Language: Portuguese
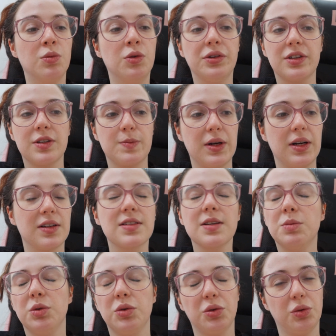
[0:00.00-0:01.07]
muita
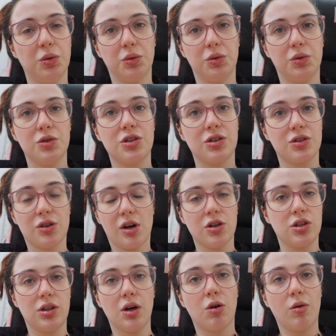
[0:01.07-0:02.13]
esperança, muito tudo, de, só
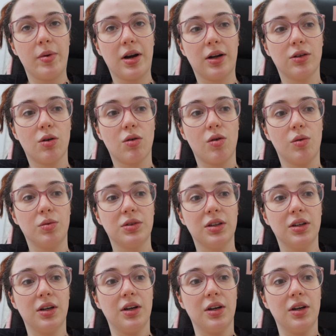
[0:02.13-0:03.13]
de ter recuperado a conta.